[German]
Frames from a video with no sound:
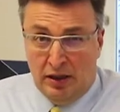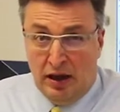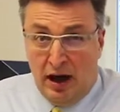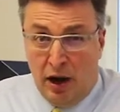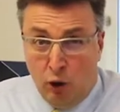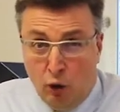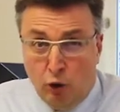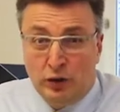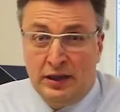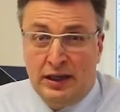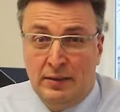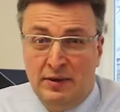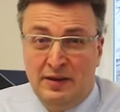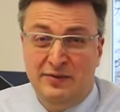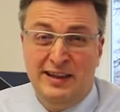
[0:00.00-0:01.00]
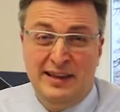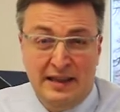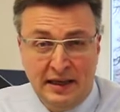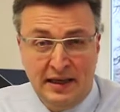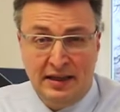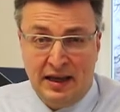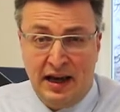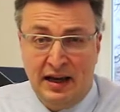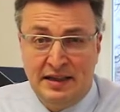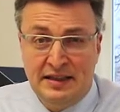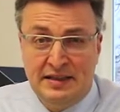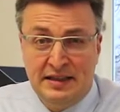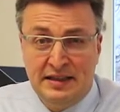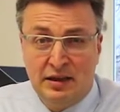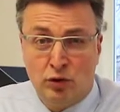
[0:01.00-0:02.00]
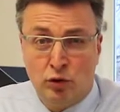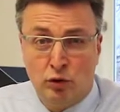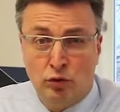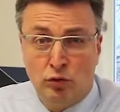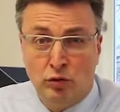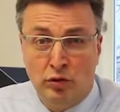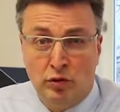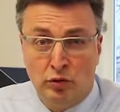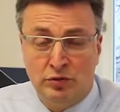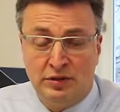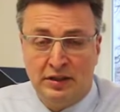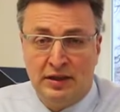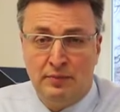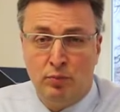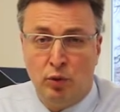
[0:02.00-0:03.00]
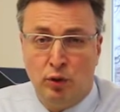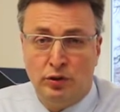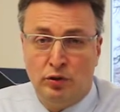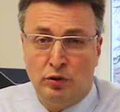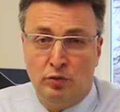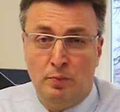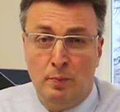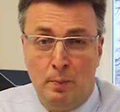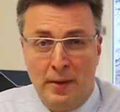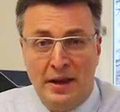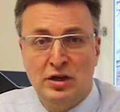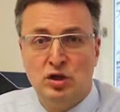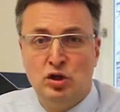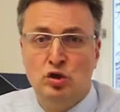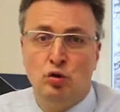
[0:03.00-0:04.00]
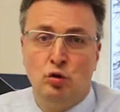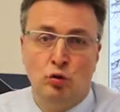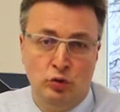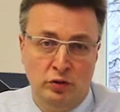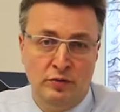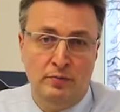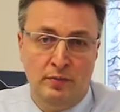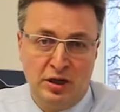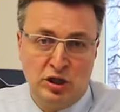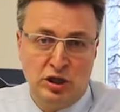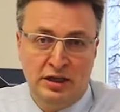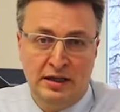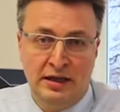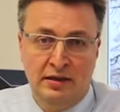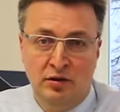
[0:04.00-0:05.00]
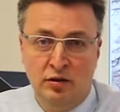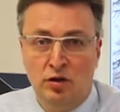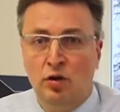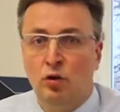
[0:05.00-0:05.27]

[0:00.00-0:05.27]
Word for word: auch Themen wie Digitalisierung unter dem Motto Mensch und Maschine